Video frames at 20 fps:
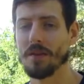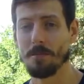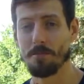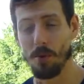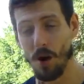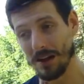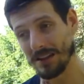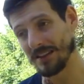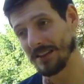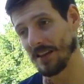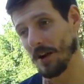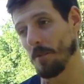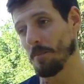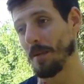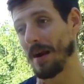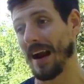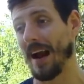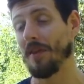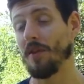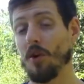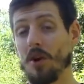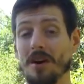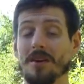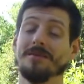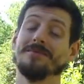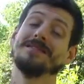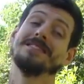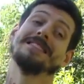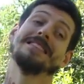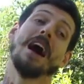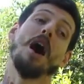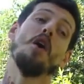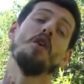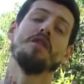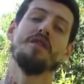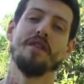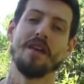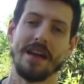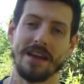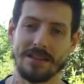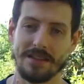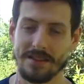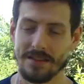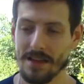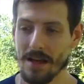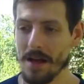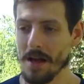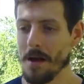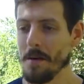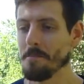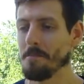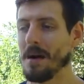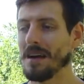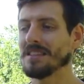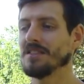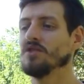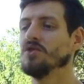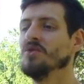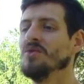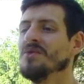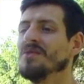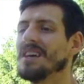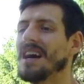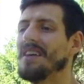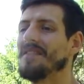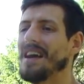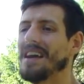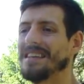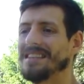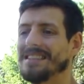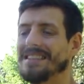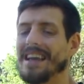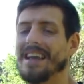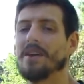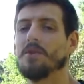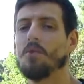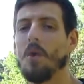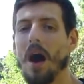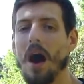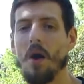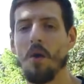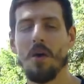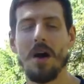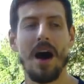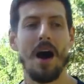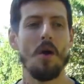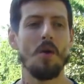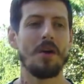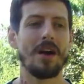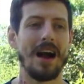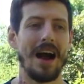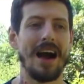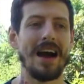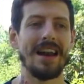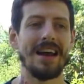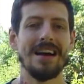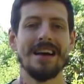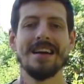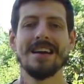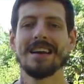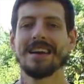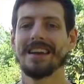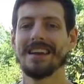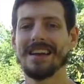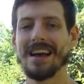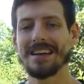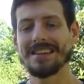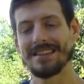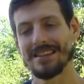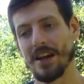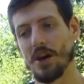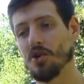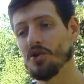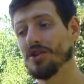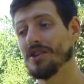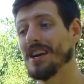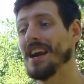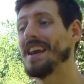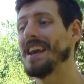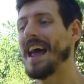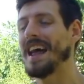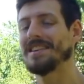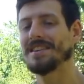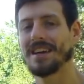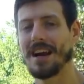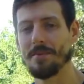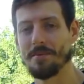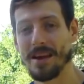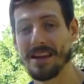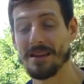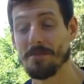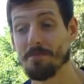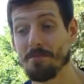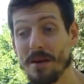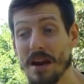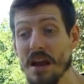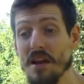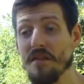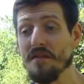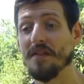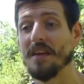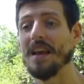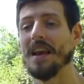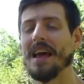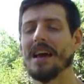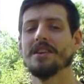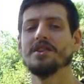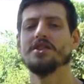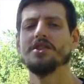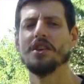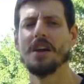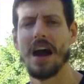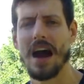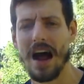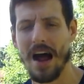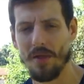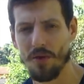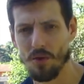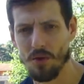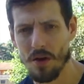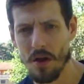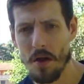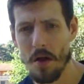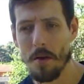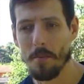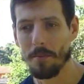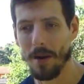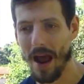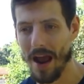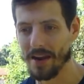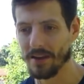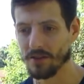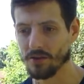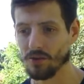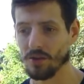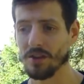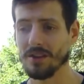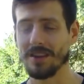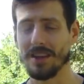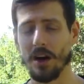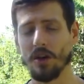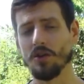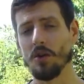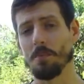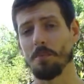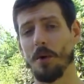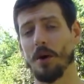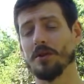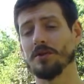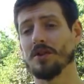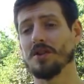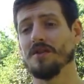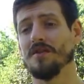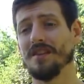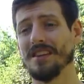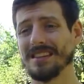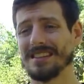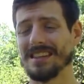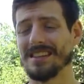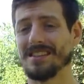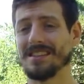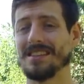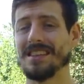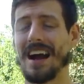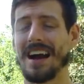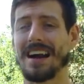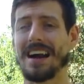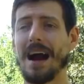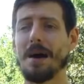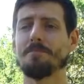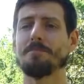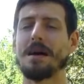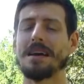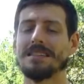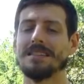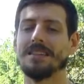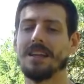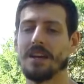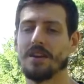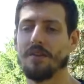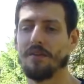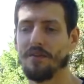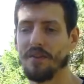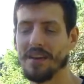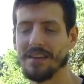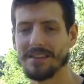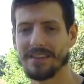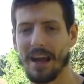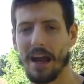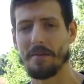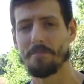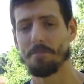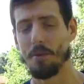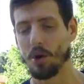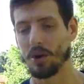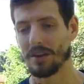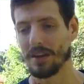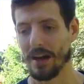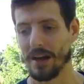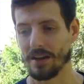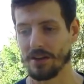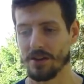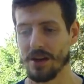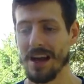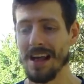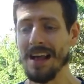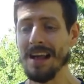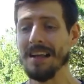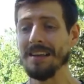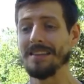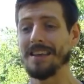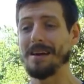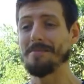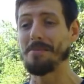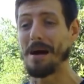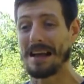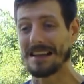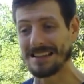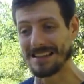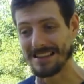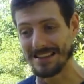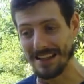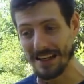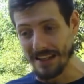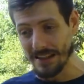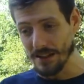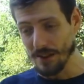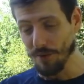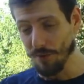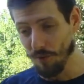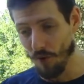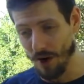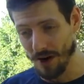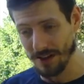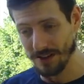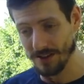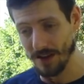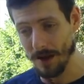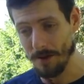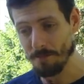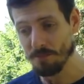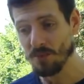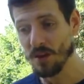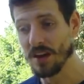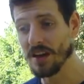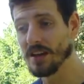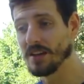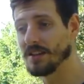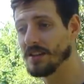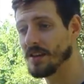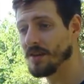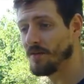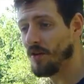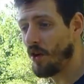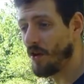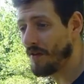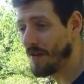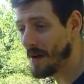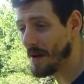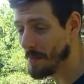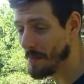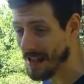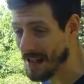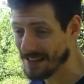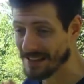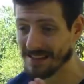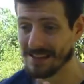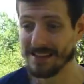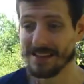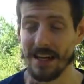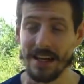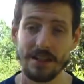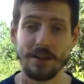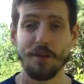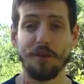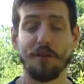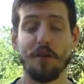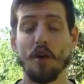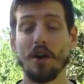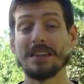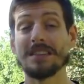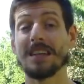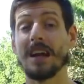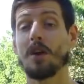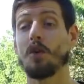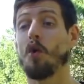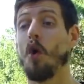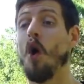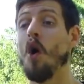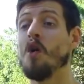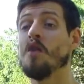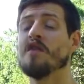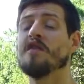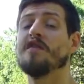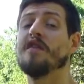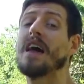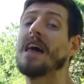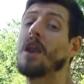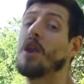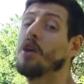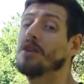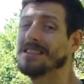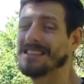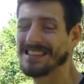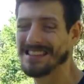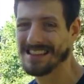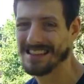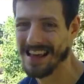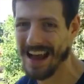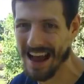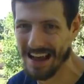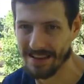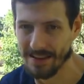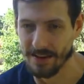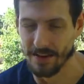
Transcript: Pode ser um pegador? Talvez. Mas nunca vai ser igual ao cara que nasceu geneticamente privilegiado para isso. Então, do ponto de vista de, da capacidade física, é importante ter bastante força e desenvolver bastante força com velocidade.